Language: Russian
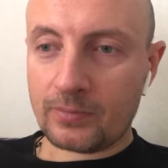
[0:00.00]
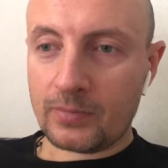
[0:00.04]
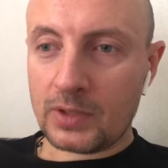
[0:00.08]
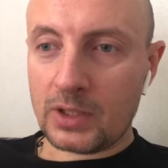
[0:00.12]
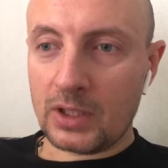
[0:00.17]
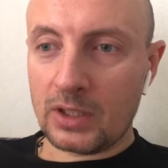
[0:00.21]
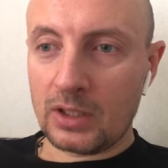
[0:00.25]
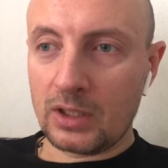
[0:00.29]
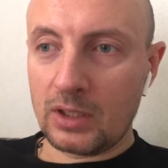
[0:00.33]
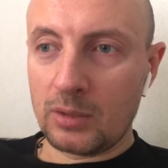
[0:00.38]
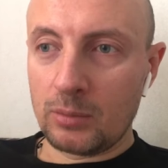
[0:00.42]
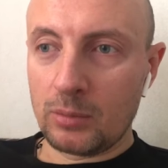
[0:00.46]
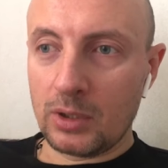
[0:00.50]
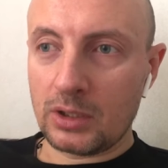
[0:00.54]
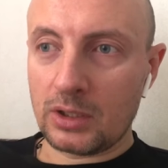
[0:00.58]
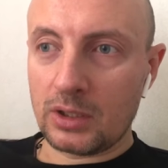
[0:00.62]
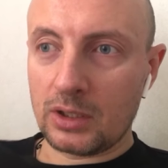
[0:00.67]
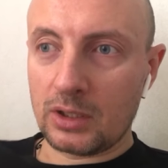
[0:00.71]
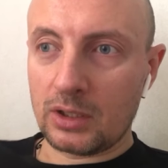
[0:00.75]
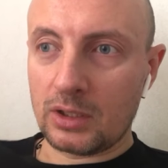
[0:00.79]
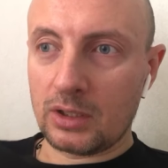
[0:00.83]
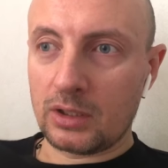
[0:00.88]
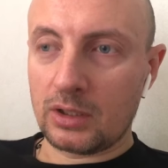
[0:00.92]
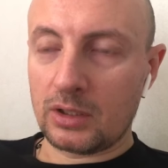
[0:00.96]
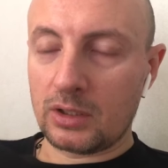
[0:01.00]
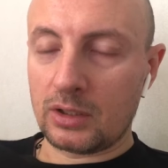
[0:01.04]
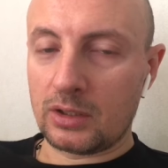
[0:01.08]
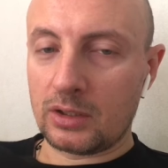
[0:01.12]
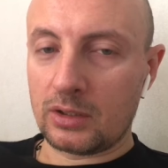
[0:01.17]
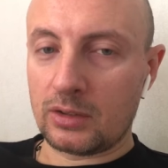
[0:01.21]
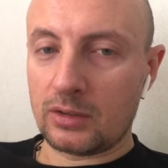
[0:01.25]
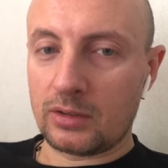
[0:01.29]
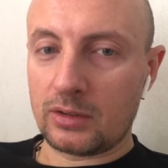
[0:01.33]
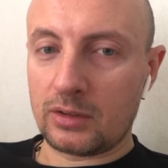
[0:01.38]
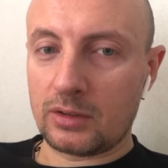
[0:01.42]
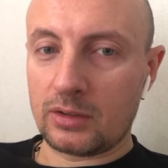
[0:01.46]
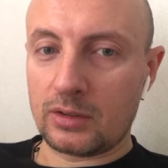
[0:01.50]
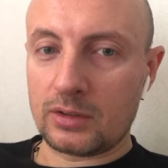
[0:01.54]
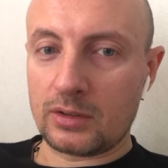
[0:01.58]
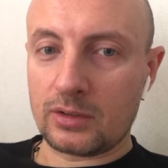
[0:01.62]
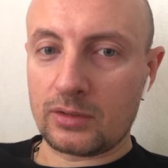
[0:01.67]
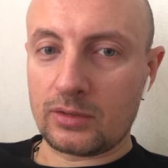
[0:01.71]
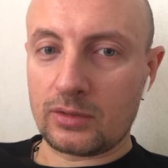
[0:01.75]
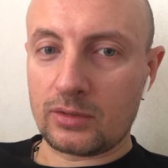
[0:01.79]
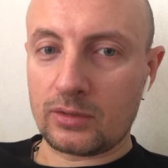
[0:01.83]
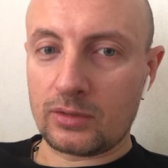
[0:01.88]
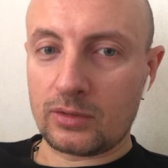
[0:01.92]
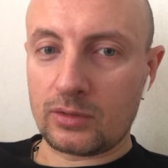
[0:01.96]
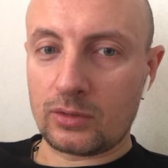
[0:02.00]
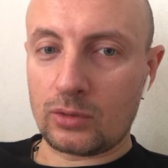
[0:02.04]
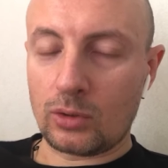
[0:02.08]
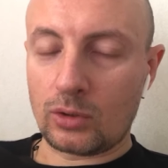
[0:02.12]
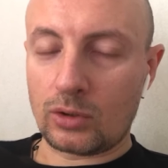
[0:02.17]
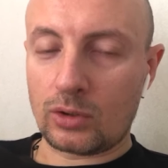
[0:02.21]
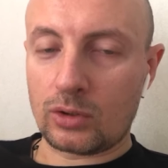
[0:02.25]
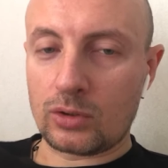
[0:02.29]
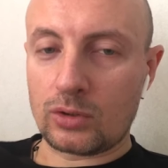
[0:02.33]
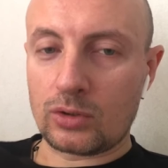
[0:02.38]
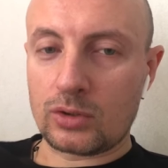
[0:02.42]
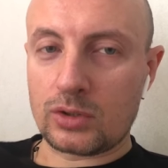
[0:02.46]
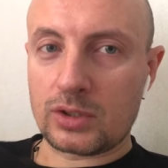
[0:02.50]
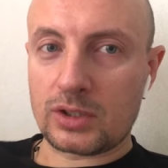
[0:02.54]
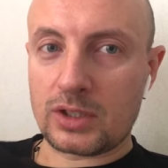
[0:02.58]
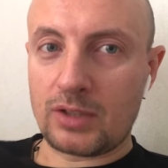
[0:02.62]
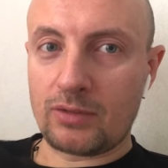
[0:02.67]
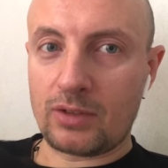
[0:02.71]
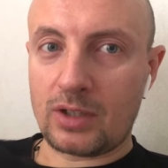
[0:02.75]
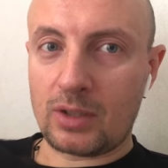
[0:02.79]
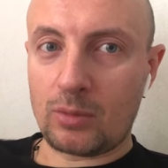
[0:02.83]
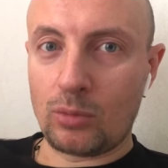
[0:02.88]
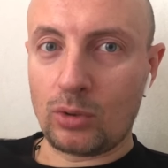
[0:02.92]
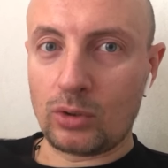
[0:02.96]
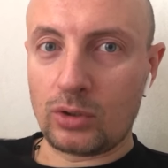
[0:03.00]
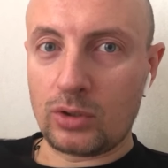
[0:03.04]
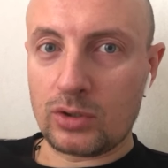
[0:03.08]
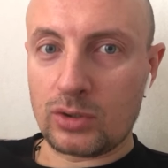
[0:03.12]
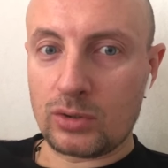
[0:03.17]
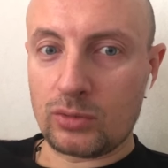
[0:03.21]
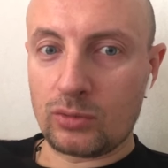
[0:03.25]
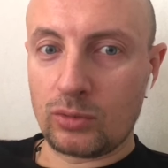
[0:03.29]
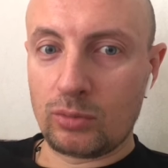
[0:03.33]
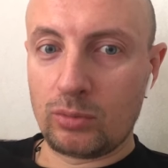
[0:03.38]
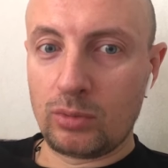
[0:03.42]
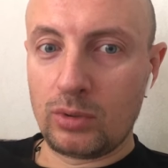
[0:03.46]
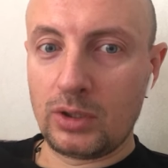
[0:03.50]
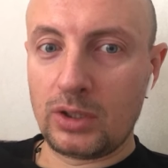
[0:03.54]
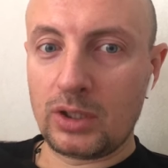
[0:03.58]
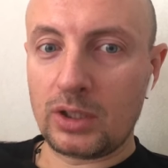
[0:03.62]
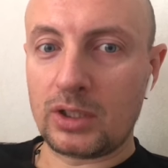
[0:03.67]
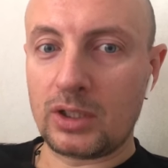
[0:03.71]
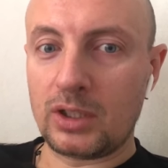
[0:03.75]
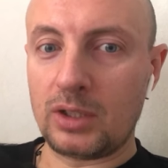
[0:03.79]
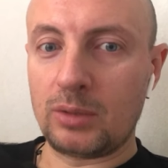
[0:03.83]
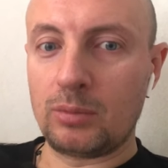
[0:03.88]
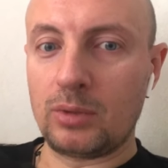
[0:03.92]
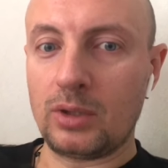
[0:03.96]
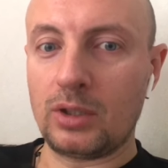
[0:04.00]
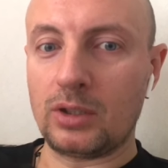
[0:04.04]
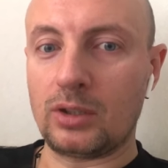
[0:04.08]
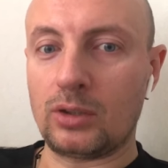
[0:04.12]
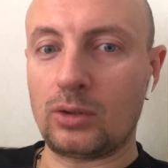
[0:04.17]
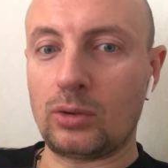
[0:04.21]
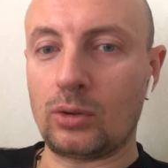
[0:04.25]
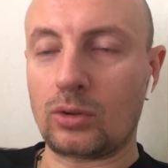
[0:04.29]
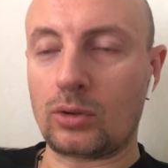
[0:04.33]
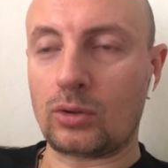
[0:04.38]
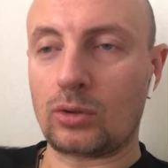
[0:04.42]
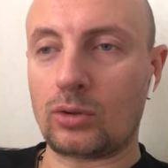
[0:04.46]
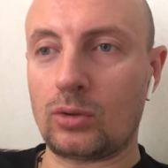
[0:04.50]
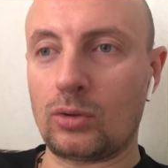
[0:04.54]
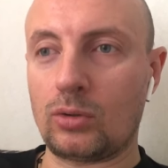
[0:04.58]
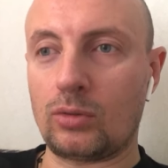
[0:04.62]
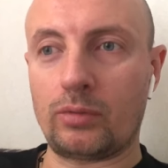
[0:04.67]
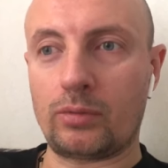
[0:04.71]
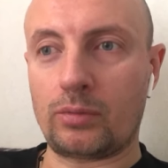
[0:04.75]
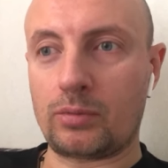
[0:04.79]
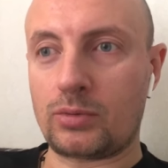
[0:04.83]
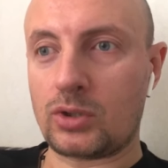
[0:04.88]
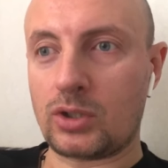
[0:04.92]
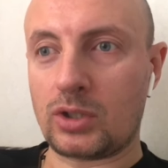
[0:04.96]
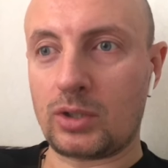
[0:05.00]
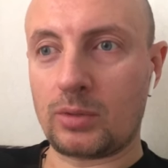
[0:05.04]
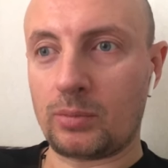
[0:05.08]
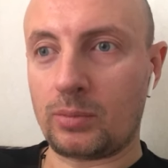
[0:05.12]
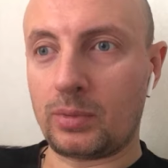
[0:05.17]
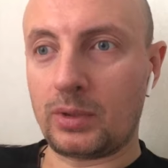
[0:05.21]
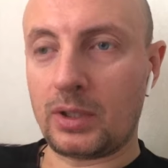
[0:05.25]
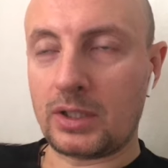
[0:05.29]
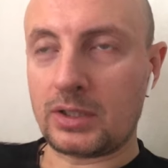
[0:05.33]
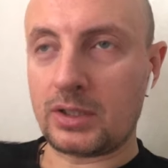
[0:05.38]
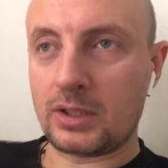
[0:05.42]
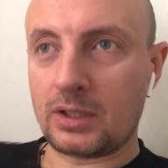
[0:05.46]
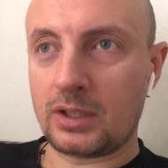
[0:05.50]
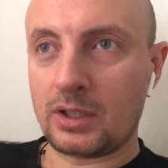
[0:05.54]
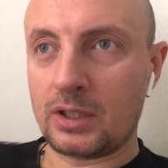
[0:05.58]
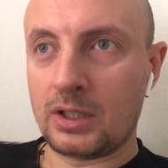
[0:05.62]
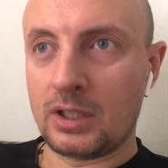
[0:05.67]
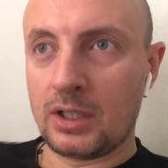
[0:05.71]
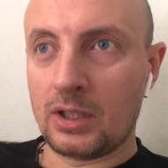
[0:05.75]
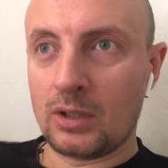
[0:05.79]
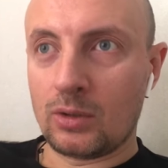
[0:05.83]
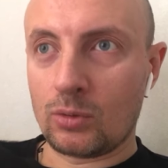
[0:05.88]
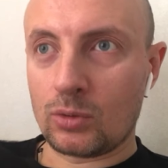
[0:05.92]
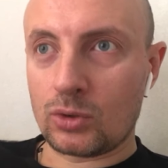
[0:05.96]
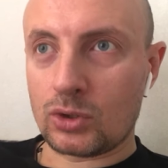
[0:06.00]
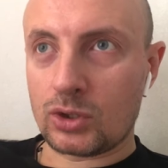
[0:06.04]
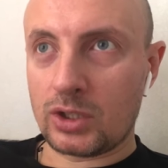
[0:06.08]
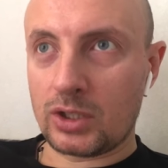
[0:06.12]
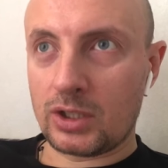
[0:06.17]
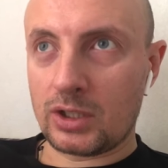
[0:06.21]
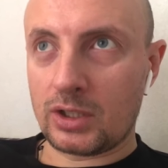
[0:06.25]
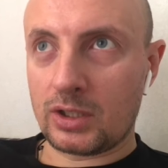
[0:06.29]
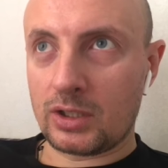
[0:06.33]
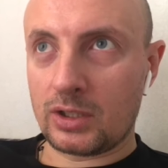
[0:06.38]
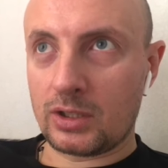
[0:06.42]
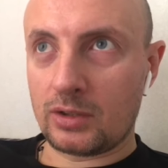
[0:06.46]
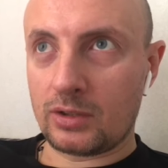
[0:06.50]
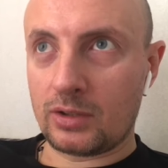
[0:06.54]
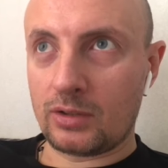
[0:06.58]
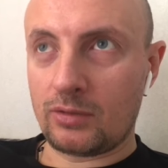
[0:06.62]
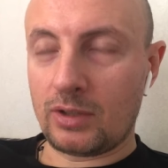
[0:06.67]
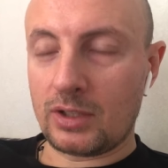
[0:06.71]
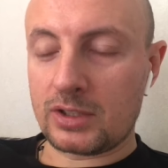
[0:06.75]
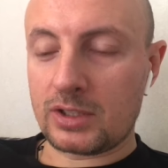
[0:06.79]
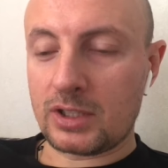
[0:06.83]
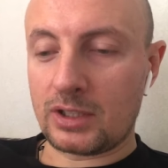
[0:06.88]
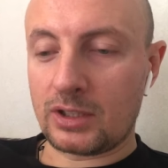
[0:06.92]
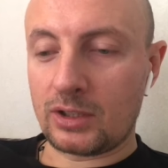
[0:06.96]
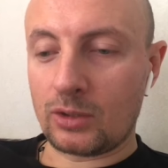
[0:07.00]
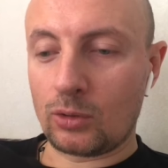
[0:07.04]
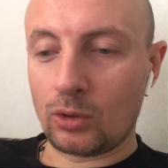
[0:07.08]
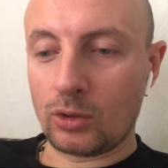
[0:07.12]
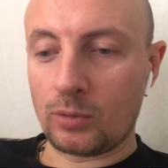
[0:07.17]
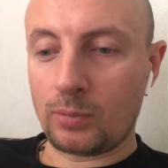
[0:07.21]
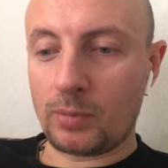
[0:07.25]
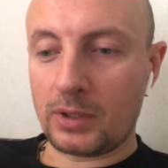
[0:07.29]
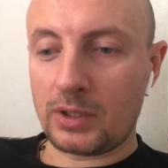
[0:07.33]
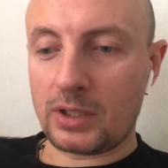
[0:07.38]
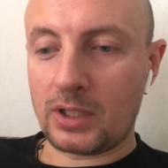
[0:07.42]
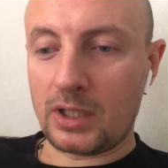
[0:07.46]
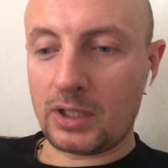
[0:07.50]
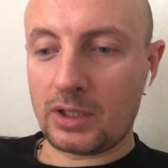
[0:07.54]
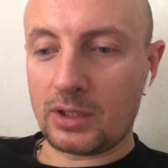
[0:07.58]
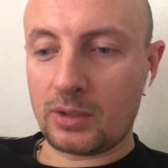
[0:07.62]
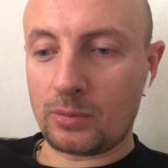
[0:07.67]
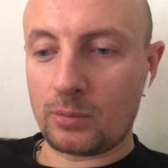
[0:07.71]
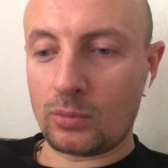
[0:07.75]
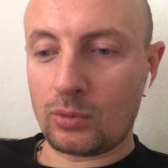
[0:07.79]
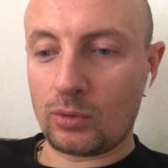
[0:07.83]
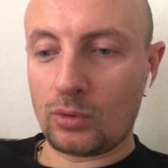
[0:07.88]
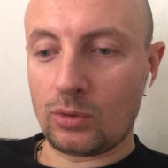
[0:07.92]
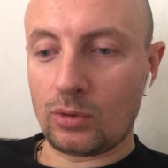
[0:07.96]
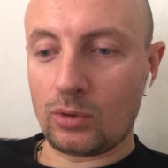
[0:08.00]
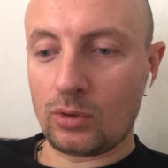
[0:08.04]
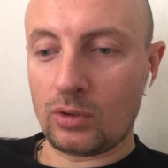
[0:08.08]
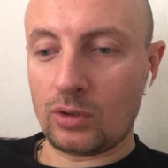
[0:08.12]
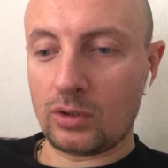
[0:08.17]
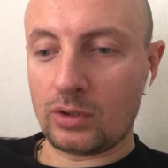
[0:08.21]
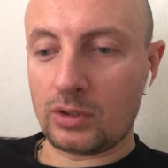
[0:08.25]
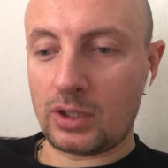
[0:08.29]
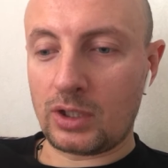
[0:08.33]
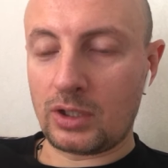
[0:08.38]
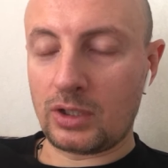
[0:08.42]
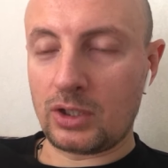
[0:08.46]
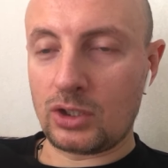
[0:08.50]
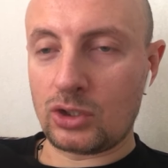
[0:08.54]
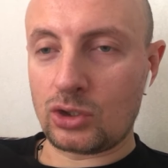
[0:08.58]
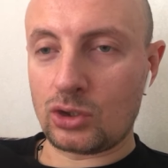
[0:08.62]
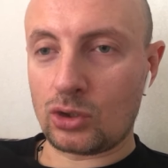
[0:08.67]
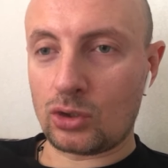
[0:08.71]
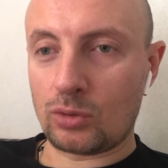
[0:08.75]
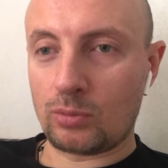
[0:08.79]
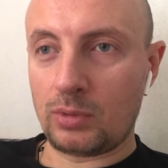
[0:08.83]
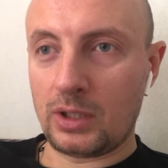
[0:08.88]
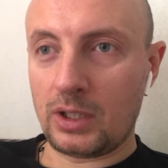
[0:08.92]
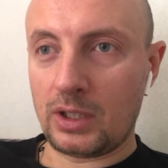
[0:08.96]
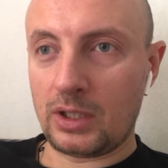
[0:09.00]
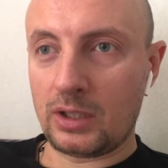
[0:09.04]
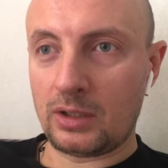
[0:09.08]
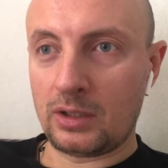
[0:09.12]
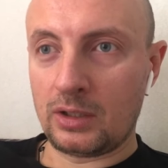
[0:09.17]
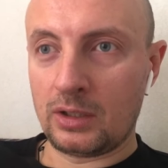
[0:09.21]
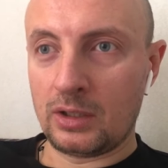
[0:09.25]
Либо это э, тот, с кем вы работаете в убыток, либо это тот, кто вообще там платит уже 20 год подряд по 3000 рублей